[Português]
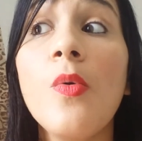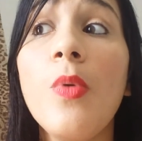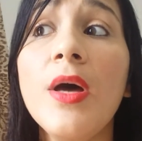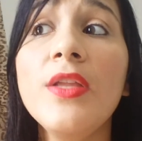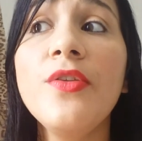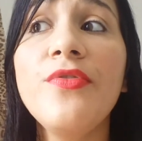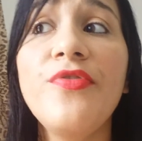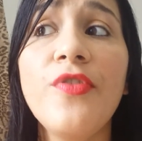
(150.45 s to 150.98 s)

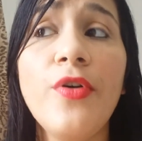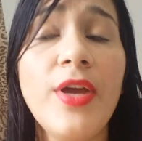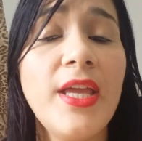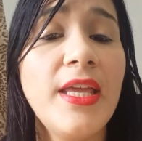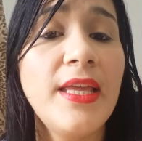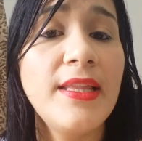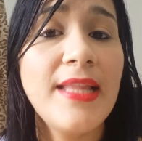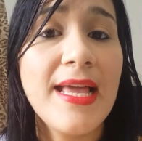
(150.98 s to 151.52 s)
Quando foi
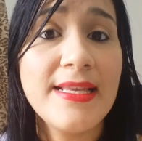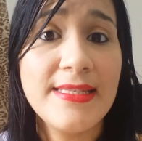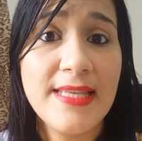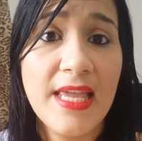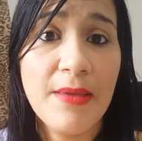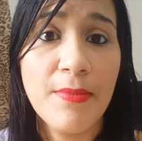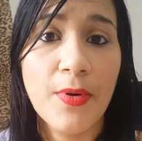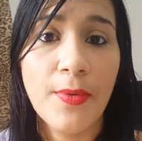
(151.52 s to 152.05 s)
em
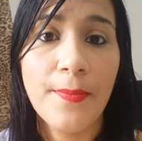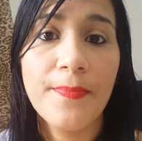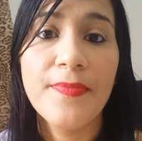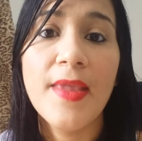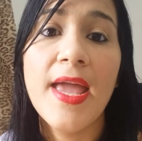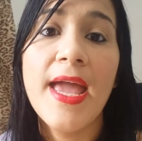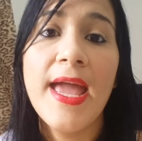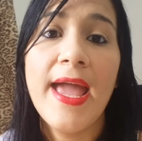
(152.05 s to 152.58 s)
dezembro,
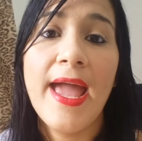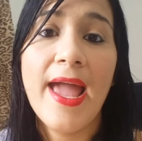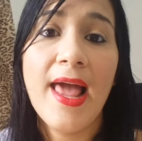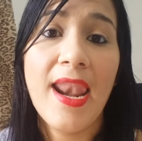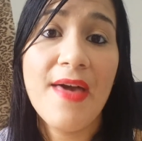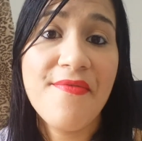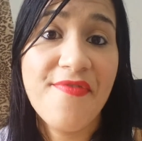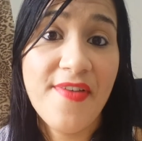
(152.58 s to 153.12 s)

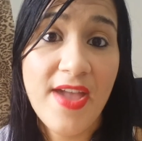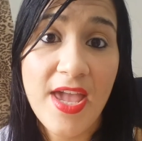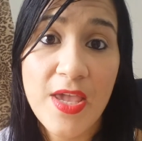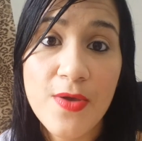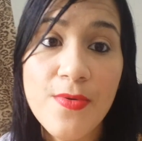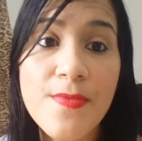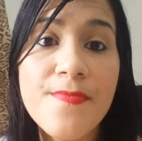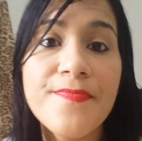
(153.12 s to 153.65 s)
ela
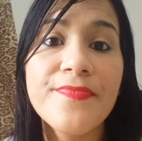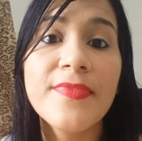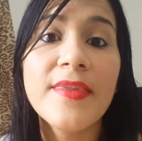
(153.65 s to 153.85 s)
veio